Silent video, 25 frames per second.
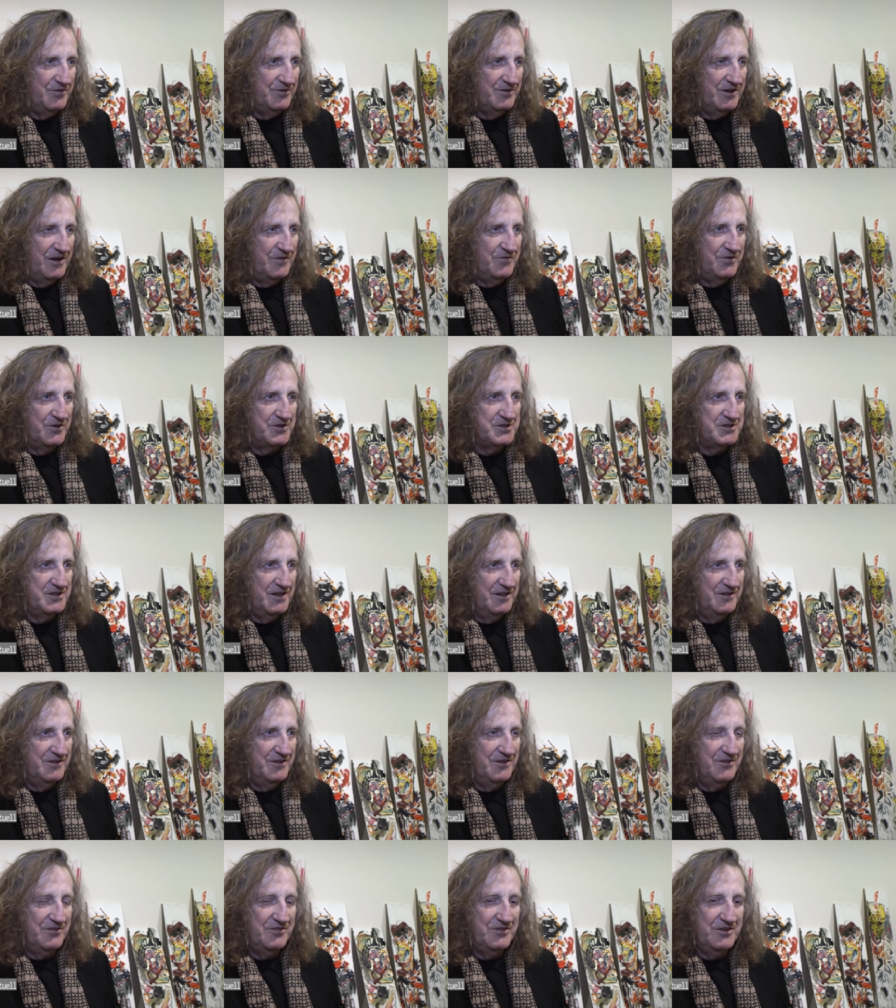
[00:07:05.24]
und ein
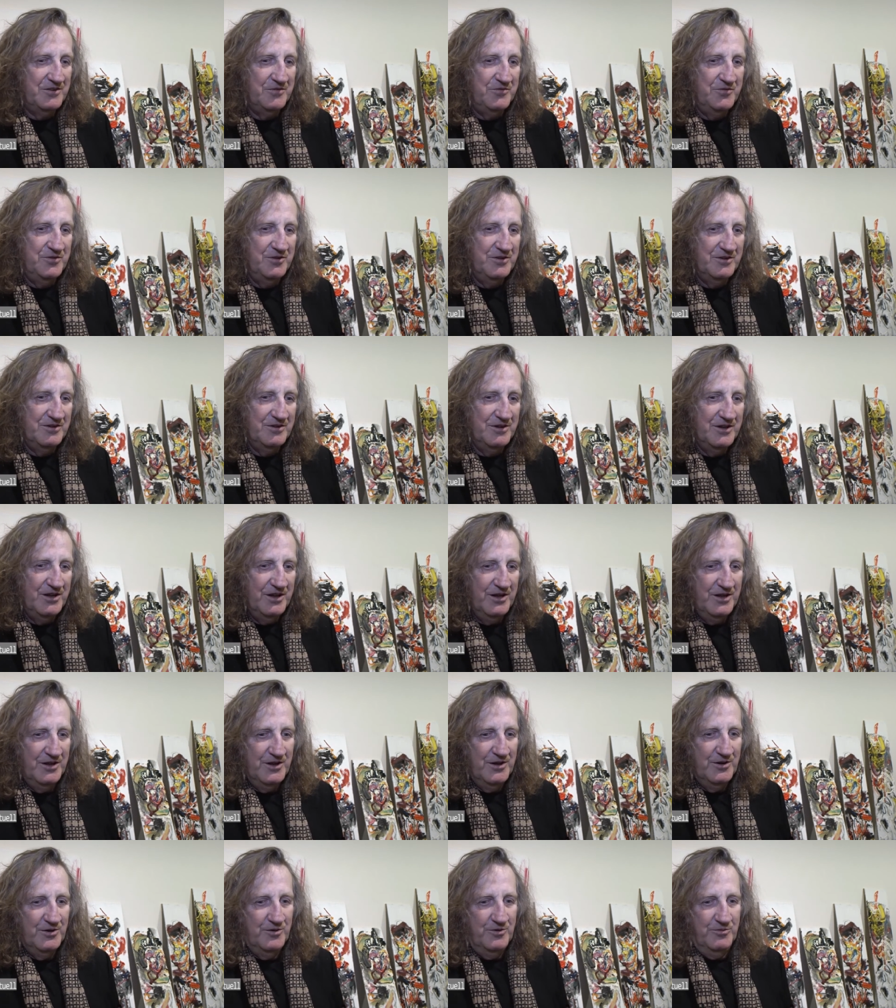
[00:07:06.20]
Verständnis dafür.
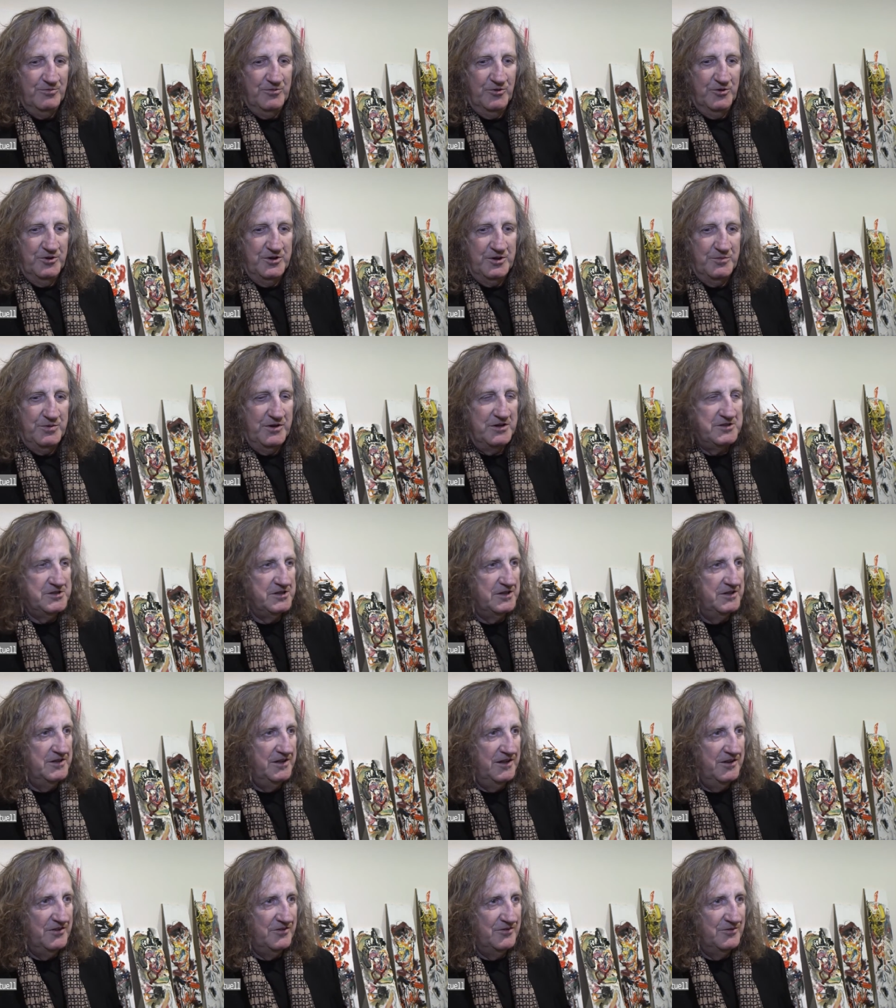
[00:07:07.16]
Oder bei
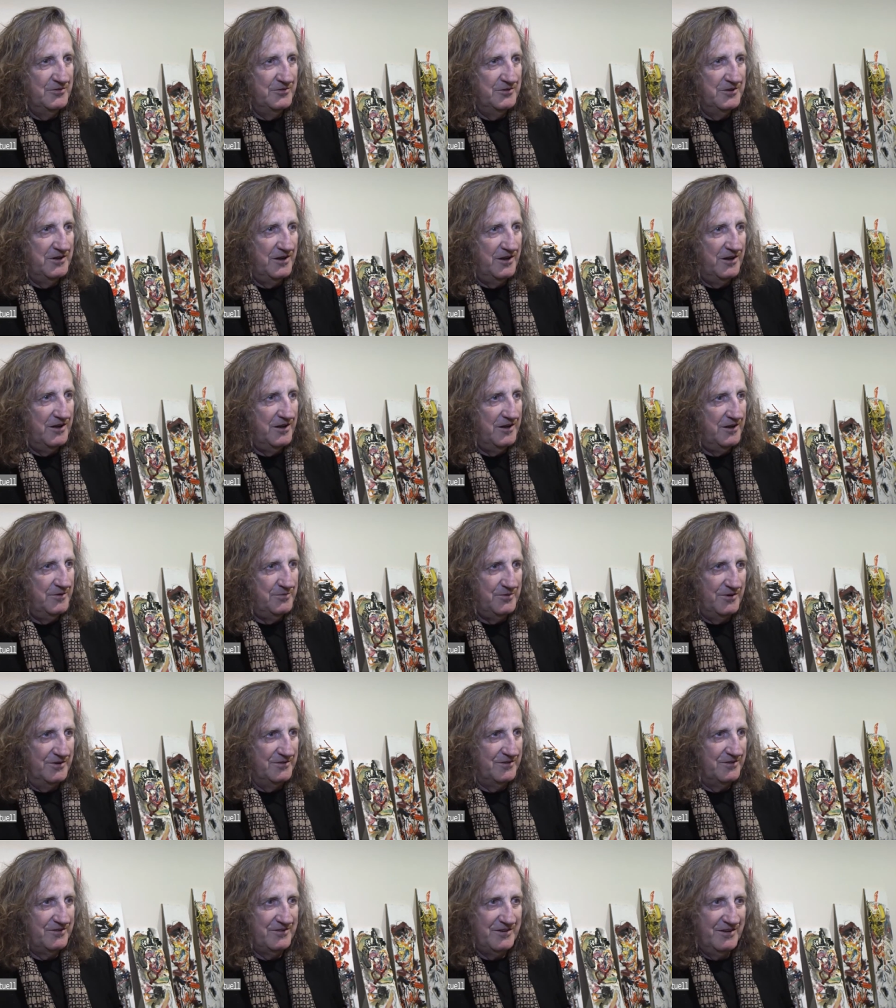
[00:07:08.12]
Chinesen und
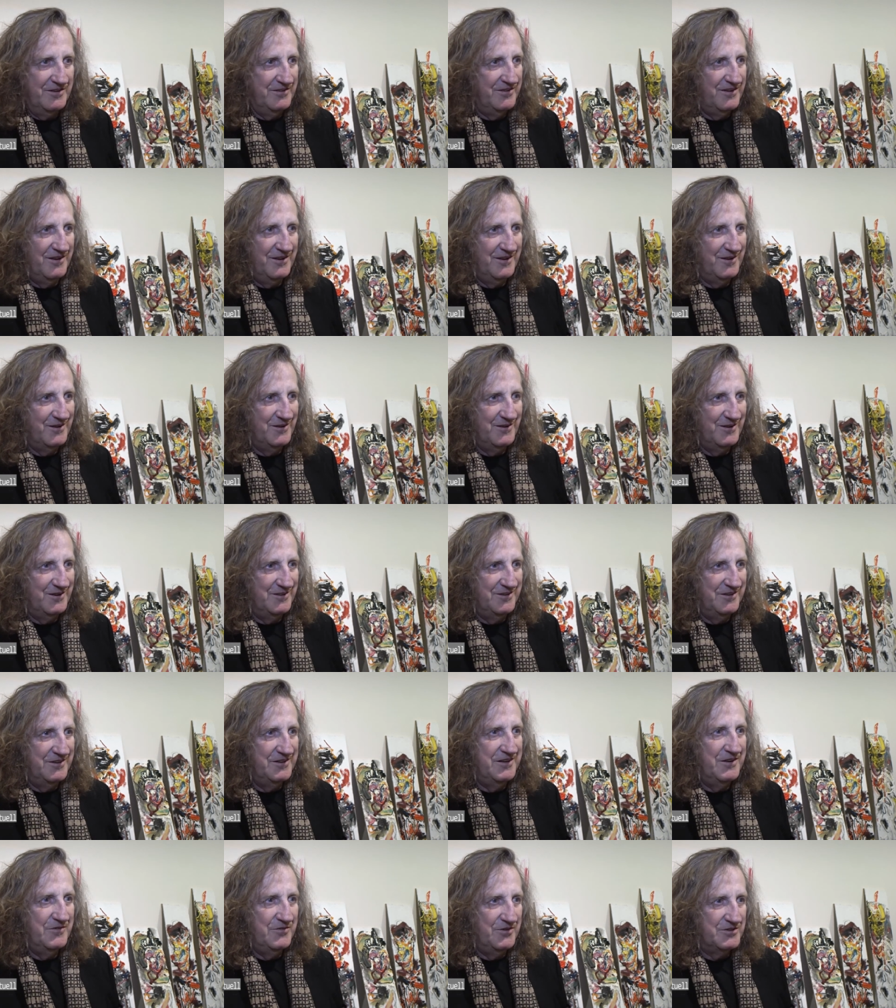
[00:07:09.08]
Arabern, das ist ganz
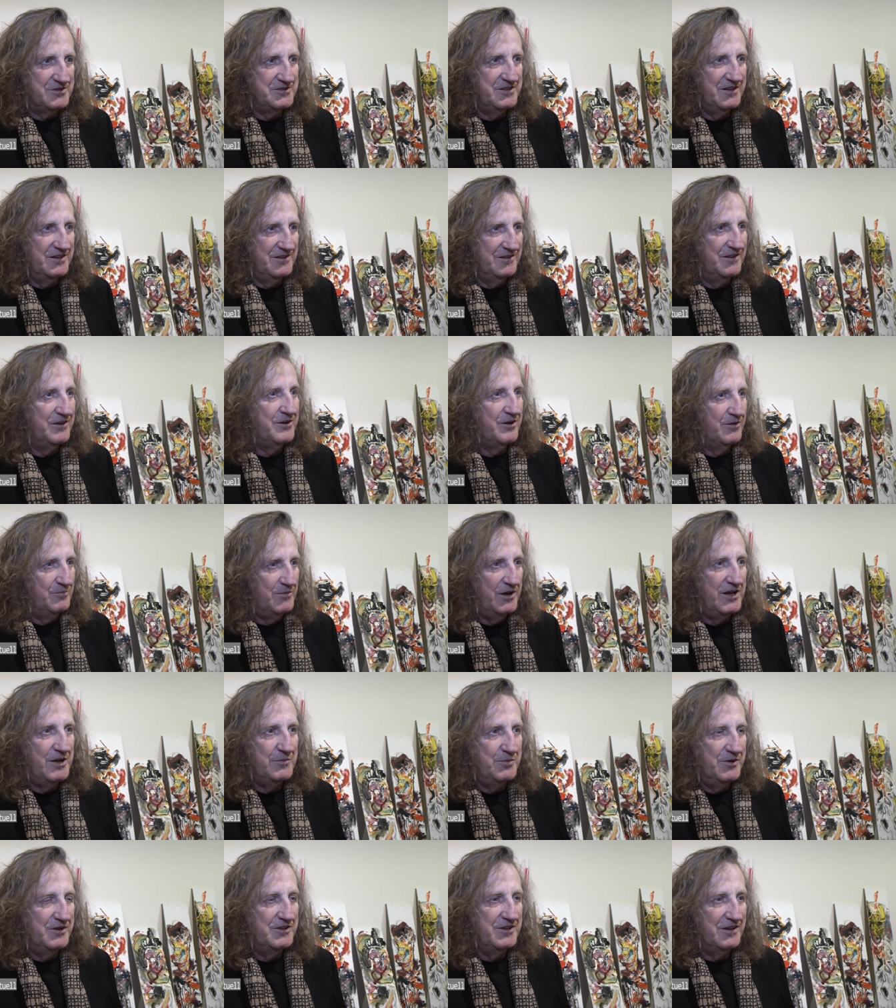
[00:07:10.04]
eigenartig. Die verstehen, die können
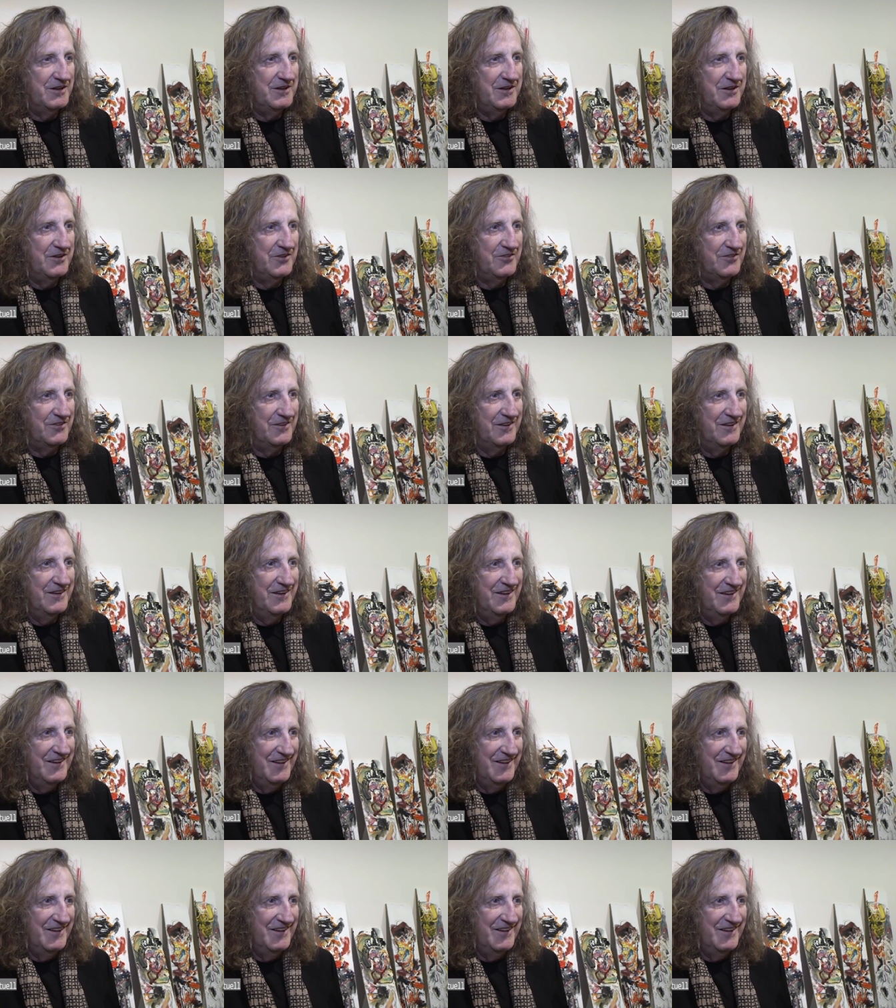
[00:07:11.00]
meine Bilder lesen.